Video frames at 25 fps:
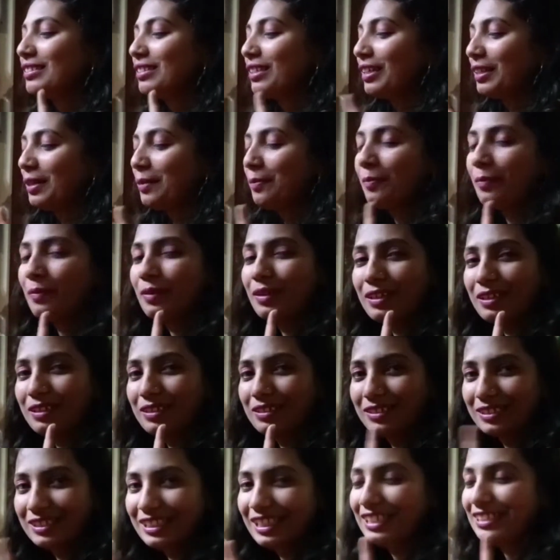তো এটা
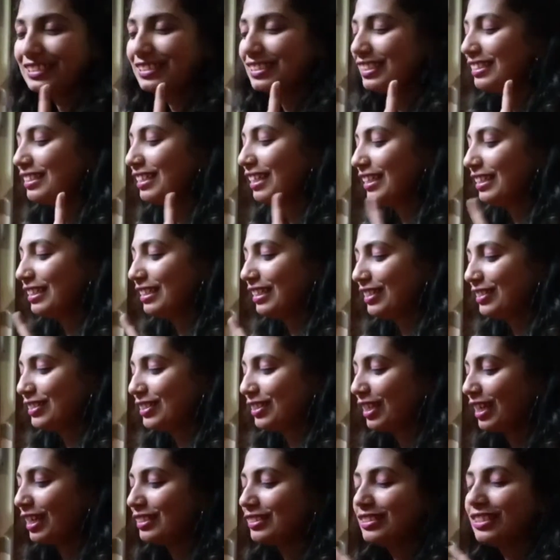দিয়েছে তাই এটা
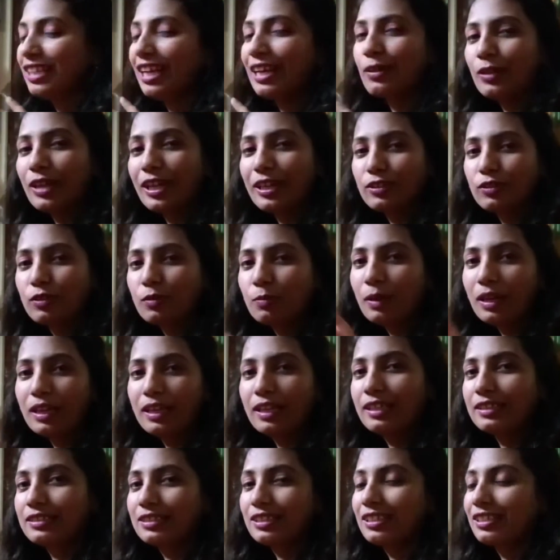এসে খাচ্ছি এখন একদম
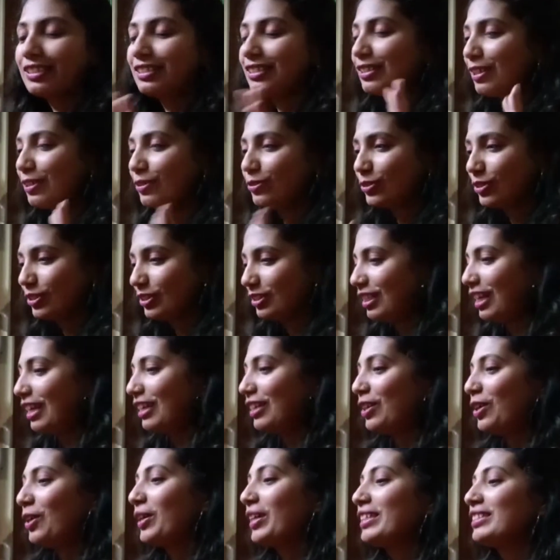ভালো লাগছে না খেতে কারণ
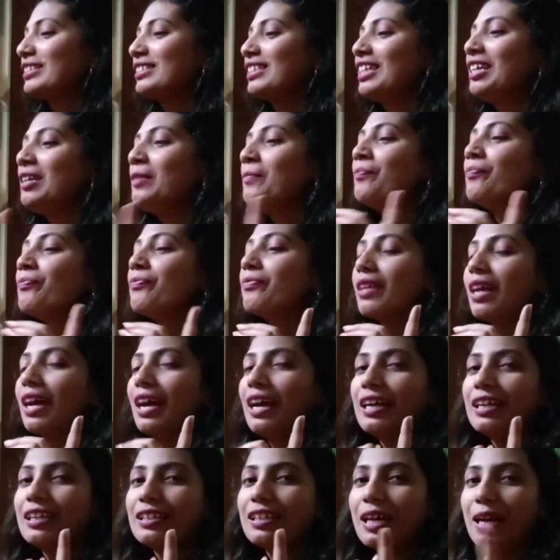ঠান্ডা হয়ে গেছে
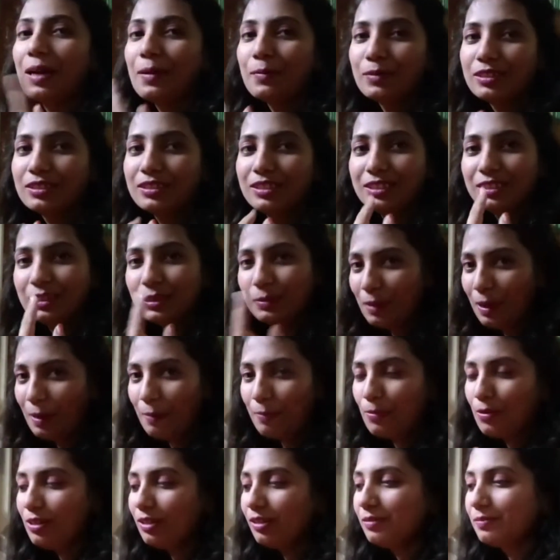আর আমরা নিয়েছি
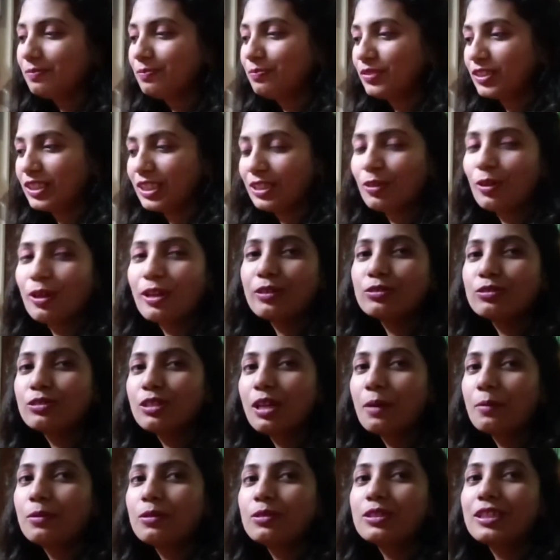পাপড় সেটা এখন
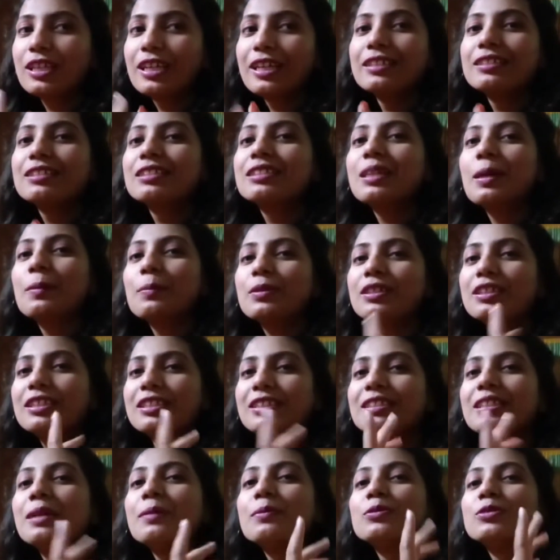খাবো খেয়ে দিয়ে তারপরে
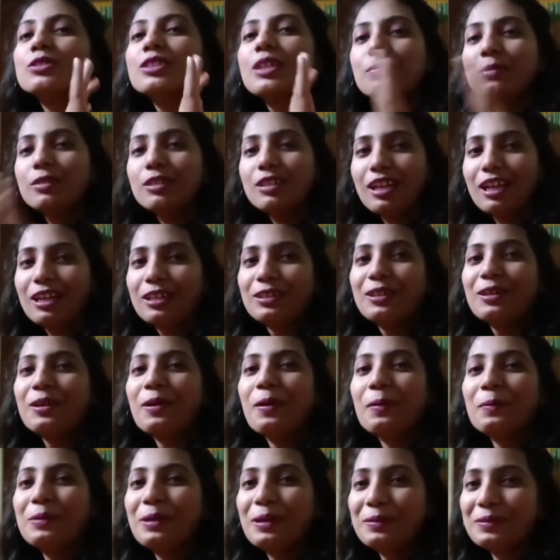খিদে বুঝে আমরা রান্না
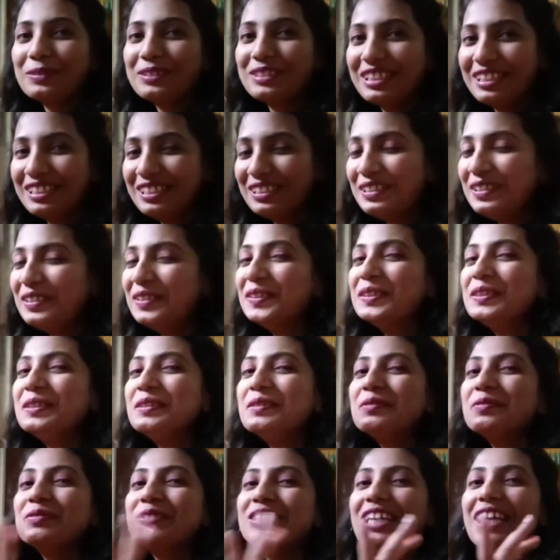হবে আমাদের
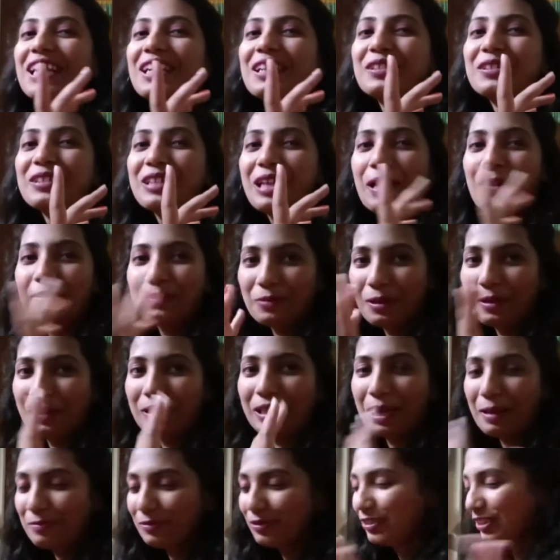যে
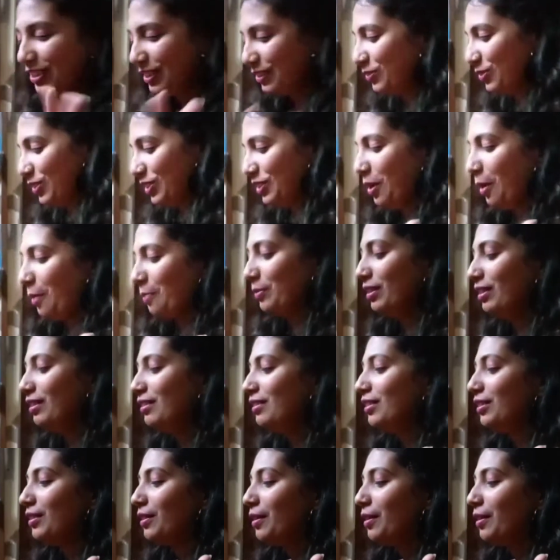কেমন কি রুটি হবে